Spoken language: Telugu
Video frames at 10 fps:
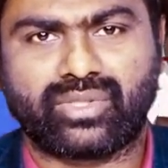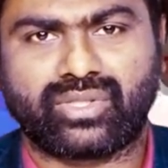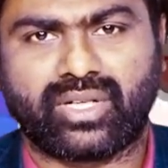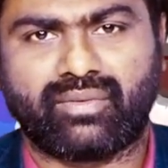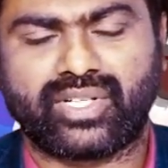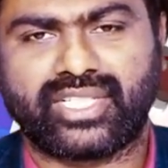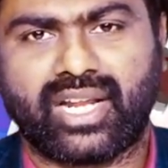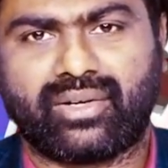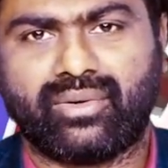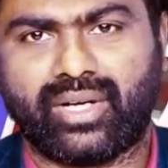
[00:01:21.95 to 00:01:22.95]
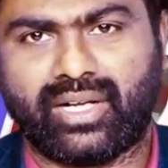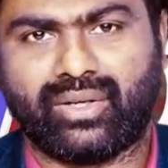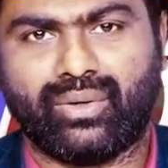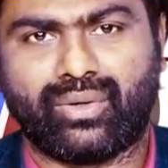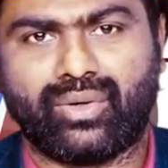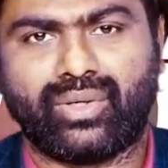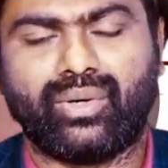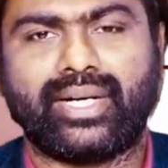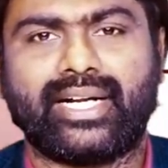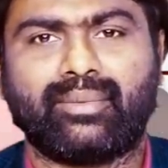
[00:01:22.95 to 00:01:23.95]
కురుస్తున్న వర్షాలకు ఇల్లు రోడ్లు
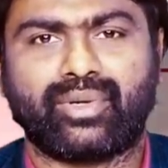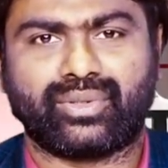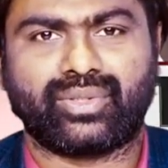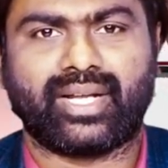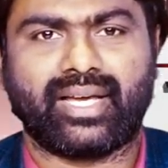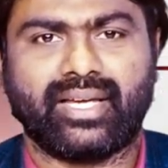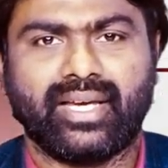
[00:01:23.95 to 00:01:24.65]
నీట మునుగుతున్నాయి